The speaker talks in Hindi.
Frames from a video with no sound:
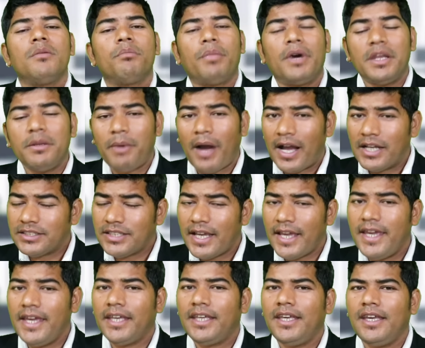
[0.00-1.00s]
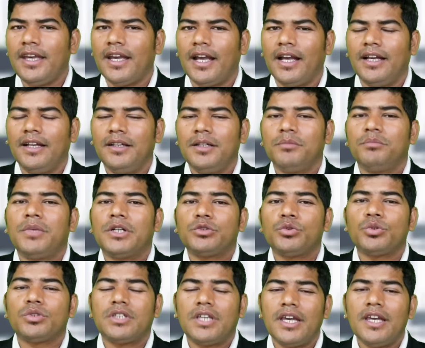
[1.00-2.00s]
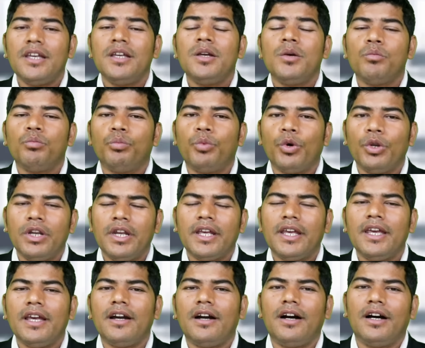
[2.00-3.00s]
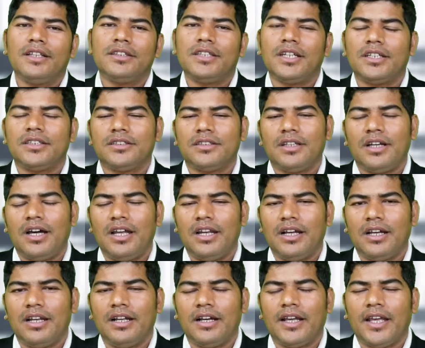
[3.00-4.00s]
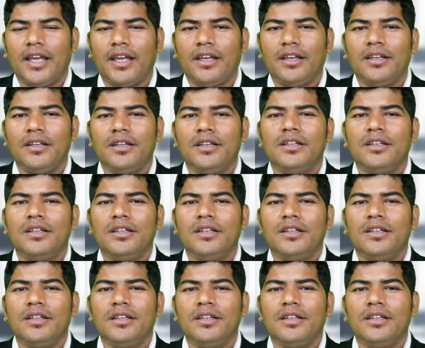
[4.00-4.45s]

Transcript: परिभाषा एक ही है बस उसके बोलने के अंतर अलग अलग हैं